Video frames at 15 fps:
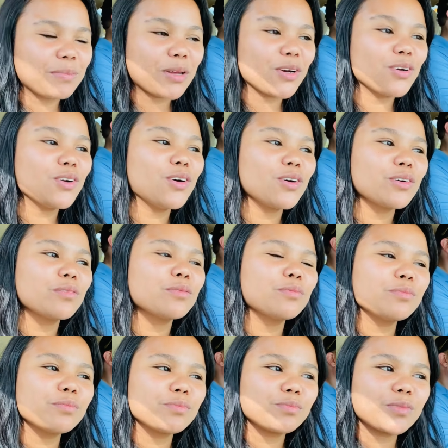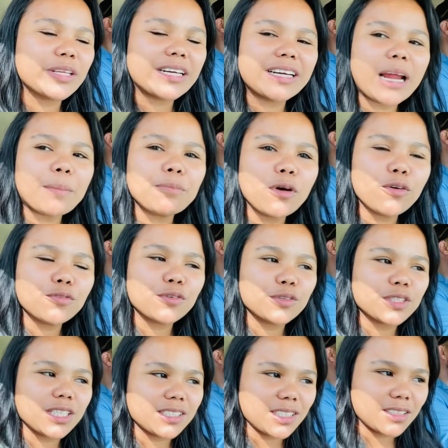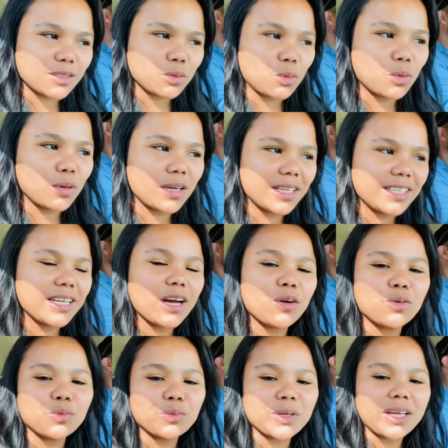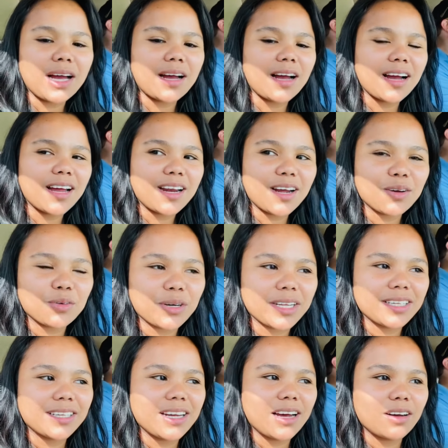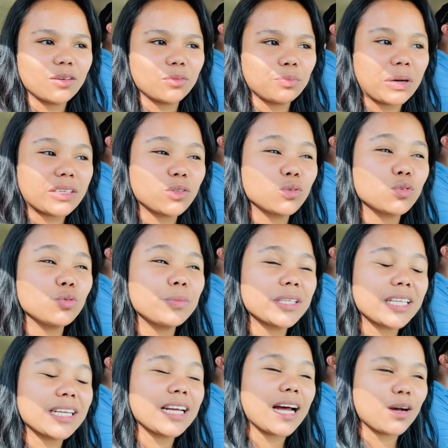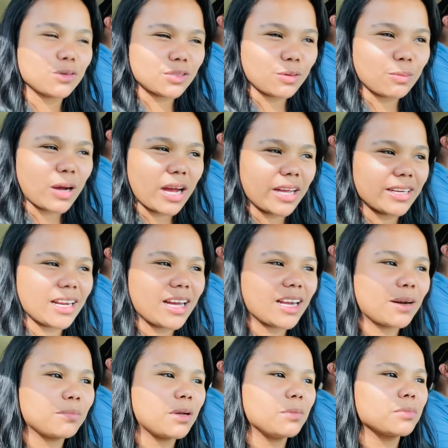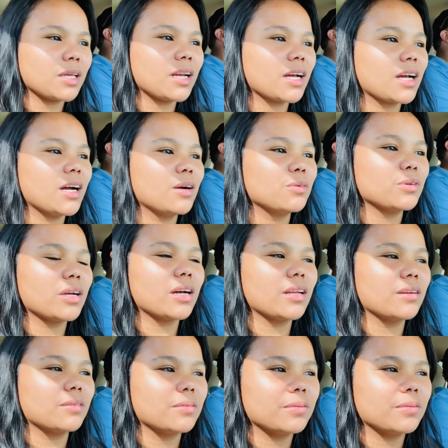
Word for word: pero nung drinap off ko siya sa school, hindi ako umiyak. Akala ko ready na ako. Pag nung dumating lang ako sa bahay, nakaramdam talaga ako ng ano